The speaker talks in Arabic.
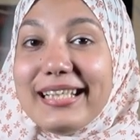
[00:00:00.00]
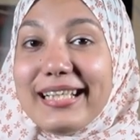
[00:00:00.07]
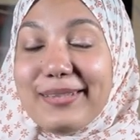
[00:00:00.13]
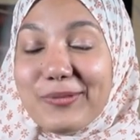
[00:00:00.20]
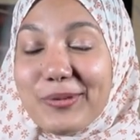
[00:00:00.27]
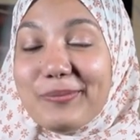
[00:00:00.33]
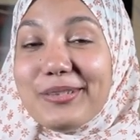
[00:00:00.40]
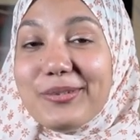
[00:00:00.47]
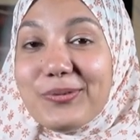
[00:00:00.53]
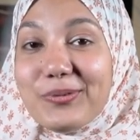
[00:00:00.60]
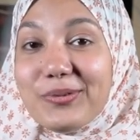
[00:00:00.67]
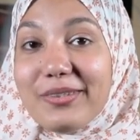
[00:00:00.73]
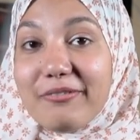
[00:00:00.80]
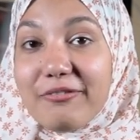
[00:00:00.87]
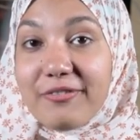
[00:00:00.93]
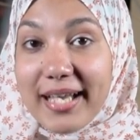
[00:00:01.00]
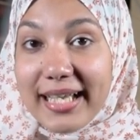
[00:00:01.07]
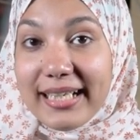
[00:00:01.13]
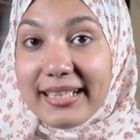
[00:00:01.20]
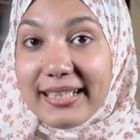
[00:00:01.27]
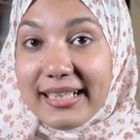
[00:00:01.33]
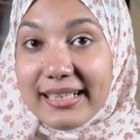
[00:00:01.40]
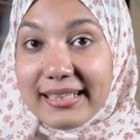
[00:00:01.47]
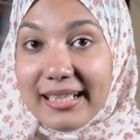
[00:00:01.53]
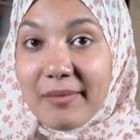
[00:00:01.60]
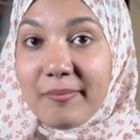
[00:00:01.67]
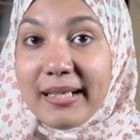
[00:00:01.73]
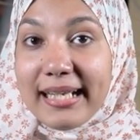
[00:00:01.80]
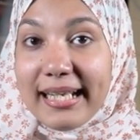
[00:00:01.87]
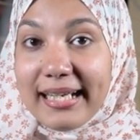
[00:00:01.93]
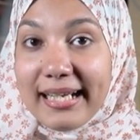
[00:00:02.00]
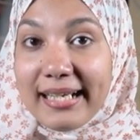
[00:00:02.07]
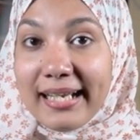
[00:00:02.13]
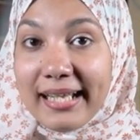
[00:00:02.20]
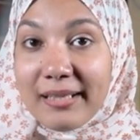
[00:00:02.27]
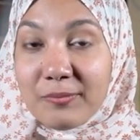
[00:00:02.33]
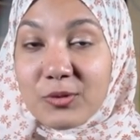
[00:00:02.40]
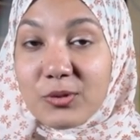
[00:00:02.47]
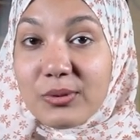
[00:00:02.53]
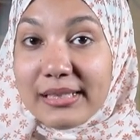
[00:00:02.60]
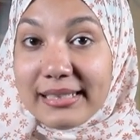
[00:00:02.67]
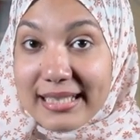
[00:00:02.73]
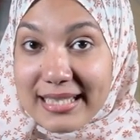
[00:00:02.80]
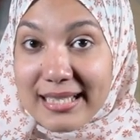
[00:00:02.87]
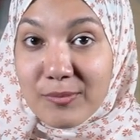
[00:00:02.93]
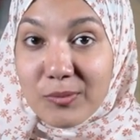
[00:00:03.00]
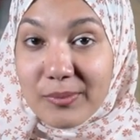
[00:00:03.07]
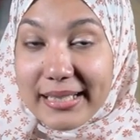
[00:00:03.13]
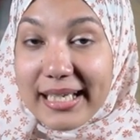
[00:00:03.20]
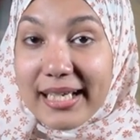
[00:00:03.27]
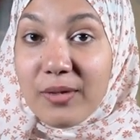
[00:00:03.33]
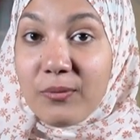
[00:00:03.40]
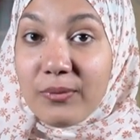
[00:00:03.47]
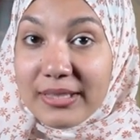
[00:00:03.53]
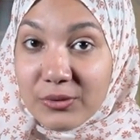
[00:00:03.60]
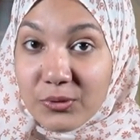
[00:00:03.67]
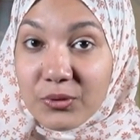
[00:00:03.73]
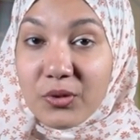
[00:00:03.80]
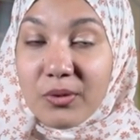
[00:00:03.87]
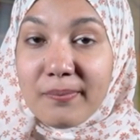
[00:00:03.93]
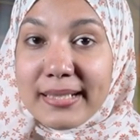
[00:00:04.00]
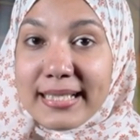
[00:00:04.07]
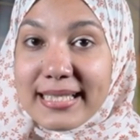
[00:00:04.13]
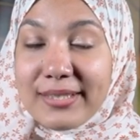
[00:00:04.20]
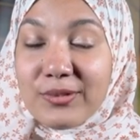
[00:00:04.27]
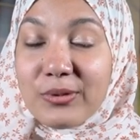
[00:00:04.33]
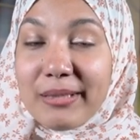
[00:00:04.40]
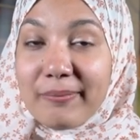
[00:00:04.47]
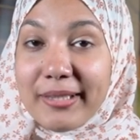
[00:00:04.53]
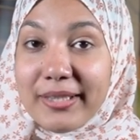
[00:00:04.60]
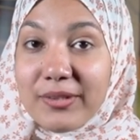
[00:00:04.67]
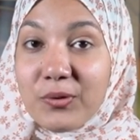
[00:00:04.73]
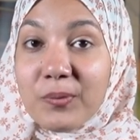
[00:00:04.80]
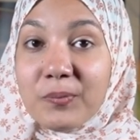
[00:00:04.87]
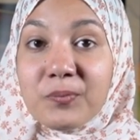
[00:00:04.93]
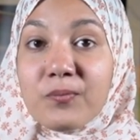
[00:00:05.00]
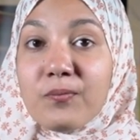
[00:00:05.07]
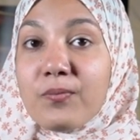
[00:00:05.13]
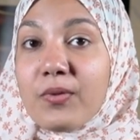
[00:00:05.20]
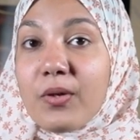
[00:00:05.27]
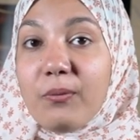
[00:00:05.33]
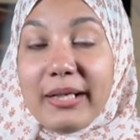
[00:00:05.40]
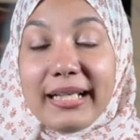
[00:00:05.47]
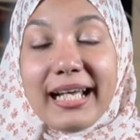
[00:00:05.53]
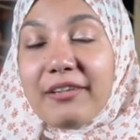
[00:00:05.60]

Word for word: المهم انه فعلا الكلمه اللي قالها لعيبته التزموا بيها وقدروا ان هم يسعدوا جماهيرهم واحنا